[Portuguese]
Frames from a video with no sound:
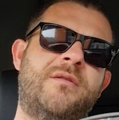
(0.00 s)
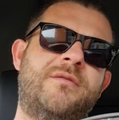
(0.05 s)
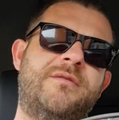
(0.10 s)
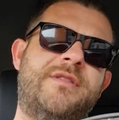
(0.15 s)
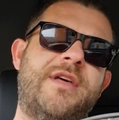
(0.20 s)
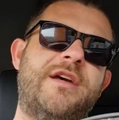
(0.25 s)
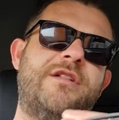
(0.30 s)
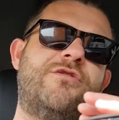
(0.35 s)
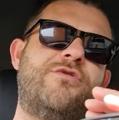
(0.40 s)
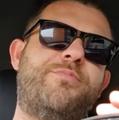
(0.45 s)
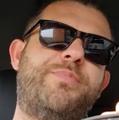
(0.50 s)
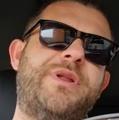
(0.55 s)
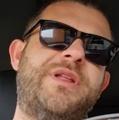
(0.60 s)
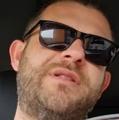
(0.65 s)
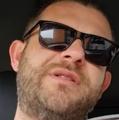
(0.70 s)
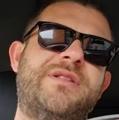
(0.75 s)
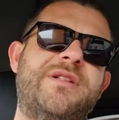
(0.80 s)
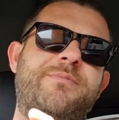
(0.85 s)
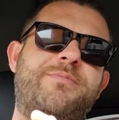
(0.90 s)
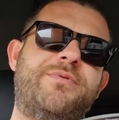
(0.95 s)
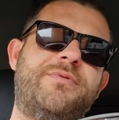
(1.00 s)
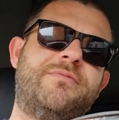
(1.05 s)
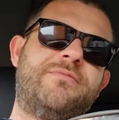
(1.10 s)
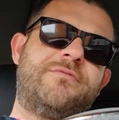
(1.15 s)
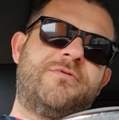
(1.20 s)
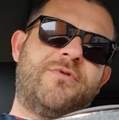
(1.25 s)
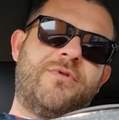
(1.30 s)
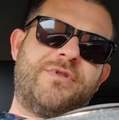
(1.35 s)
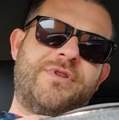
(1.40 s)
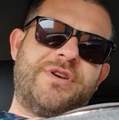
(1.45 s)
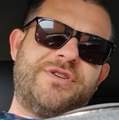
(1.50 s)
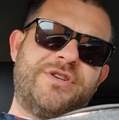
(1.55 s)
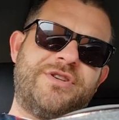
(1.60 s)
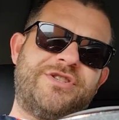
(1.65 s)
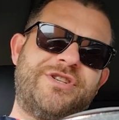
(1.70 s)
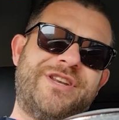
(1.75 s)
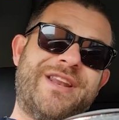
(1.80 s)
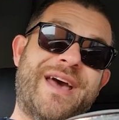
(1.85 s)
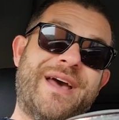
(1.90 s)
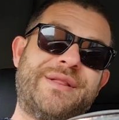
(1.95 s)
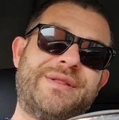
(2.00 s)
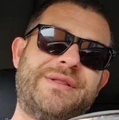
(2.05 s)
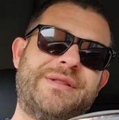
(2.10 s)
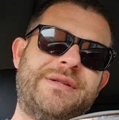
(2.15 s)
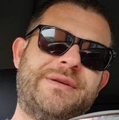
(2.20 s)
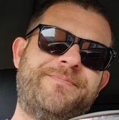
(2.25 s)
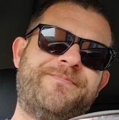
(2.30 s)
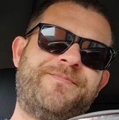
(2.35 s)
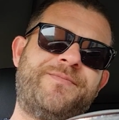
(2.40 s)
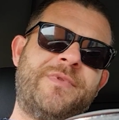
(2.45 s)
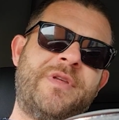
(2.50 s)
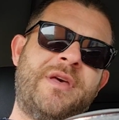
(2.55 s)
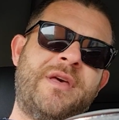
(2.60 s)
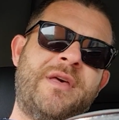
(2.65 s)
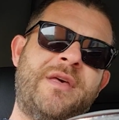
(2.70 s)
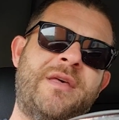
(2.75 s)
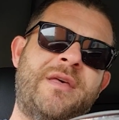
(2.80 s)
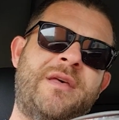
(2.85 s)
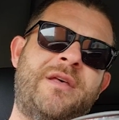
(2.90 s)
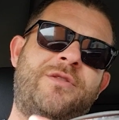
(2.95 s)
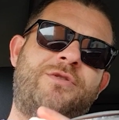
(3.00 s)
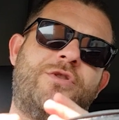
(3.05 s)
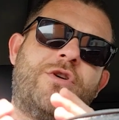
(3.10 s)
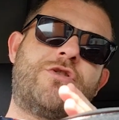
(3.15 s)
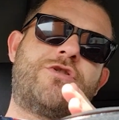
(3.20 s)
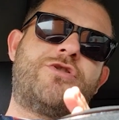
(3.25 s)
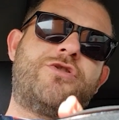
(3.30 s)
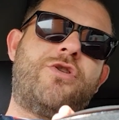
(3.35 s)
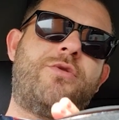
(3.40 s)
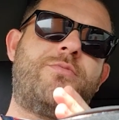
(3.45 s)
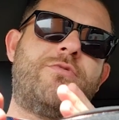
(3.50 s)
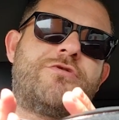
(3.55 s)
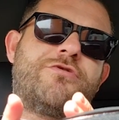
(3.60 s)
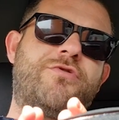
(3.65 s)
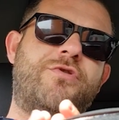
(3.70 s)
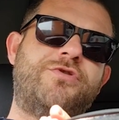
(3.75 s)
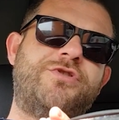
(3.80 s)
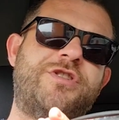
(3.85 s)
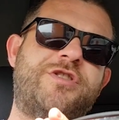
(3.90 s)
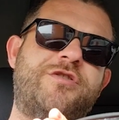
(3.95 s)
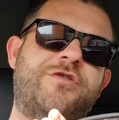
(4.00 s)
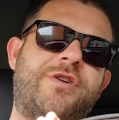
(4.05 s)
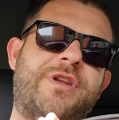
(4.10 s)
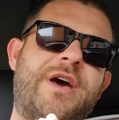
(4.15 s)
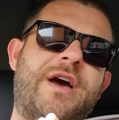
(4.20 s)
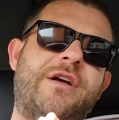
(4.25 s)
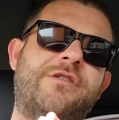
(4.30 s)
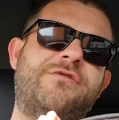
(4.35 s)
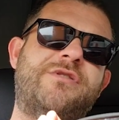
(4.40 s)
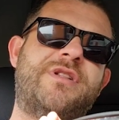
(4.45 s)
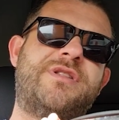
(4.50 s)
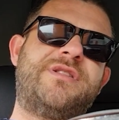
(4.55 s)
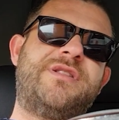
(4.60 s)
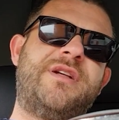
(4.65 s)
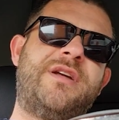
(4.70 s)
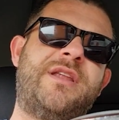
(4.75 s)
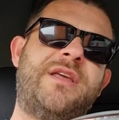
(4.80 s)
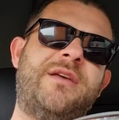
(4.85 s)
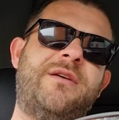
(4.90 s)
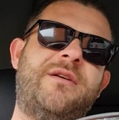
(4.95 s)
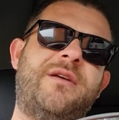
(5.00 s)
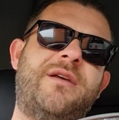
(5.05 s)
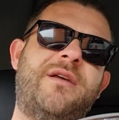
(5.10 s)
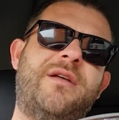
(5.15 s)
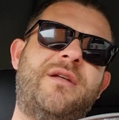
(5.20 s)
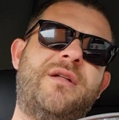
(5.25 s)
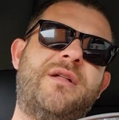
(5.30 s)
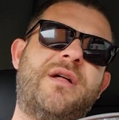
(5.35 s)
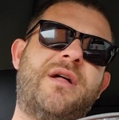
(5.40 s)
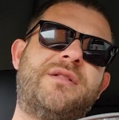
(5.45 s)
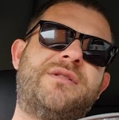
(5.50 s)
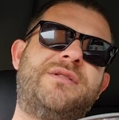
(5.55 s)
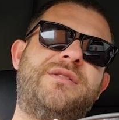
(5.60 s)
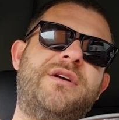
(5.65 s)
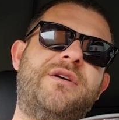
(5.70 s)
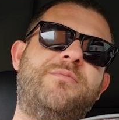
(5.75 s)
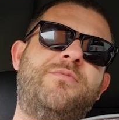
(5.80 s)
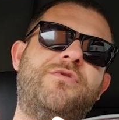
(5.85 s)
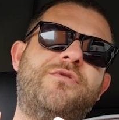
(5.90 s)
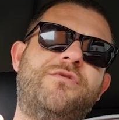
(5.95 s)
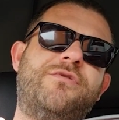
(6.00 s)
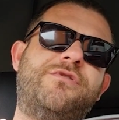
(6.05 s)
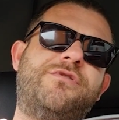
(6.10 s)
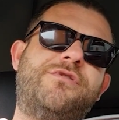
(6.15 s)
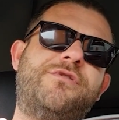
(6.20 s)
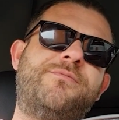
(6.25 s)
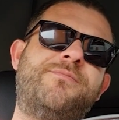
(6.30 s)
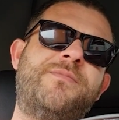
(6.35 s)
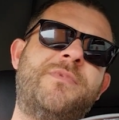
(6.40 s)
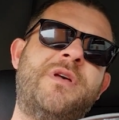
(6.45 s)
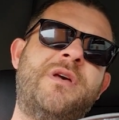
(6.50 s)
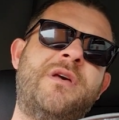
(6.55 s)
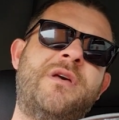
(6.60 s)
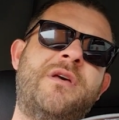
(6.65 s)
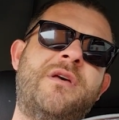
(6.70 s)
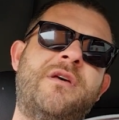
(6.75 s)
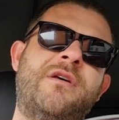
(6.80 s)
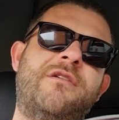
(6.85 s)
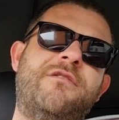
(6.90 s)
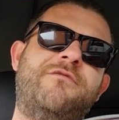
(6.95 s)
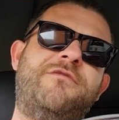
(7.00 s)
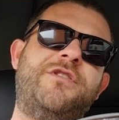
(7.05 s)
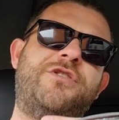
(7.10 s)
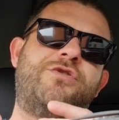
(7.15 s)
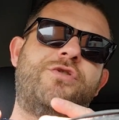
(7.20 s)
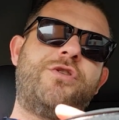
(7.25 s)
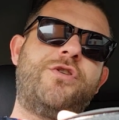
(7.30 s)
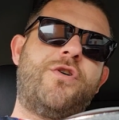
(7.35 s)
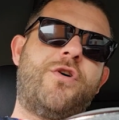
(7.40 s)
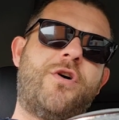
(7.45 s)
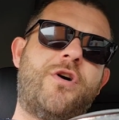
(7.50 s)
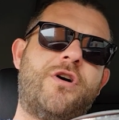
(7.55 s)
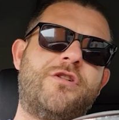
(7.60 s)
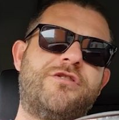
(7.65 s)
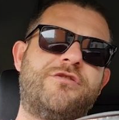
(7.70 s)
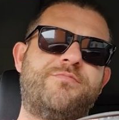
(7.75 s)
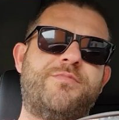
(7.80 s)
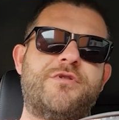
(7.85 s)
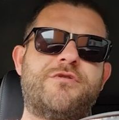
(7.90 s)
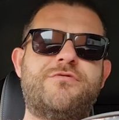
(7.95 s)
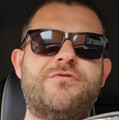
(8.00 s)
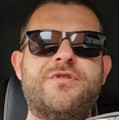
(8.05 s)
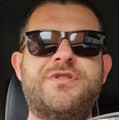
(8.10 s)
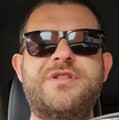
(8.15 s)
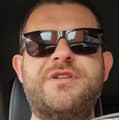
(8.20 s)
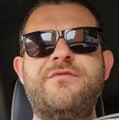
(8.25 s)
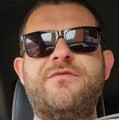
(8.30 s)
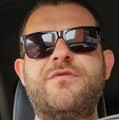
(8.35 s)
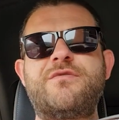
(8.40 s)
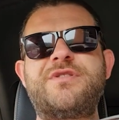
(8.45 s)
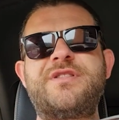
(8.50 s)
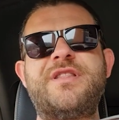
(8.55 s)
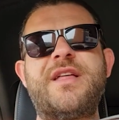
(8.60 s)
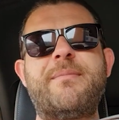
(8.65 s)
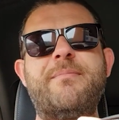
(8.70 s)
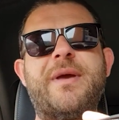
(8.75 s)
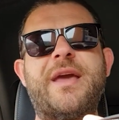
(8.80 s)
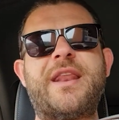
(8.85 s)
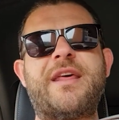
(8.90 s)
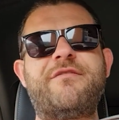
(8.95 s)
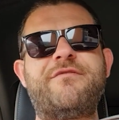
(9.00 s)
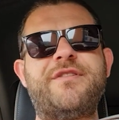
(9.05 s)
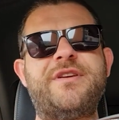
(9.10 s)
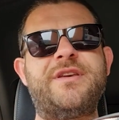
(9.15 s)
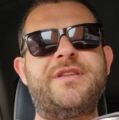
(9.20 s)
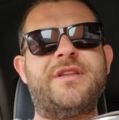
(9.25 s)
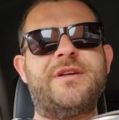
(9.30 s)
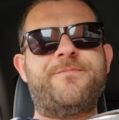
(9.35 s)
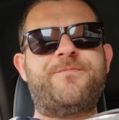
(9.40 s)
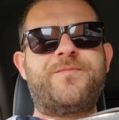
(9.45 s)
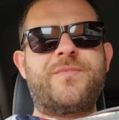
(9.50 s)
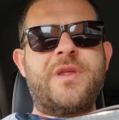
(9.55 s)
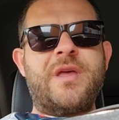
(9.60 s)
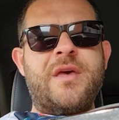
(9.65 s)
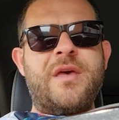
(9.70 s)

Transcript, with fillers: Desde o princípio, quando a gente nasce, nós somos condicionados a serem a sermos vitoriosos, pessoas que vão se dar bem na vida.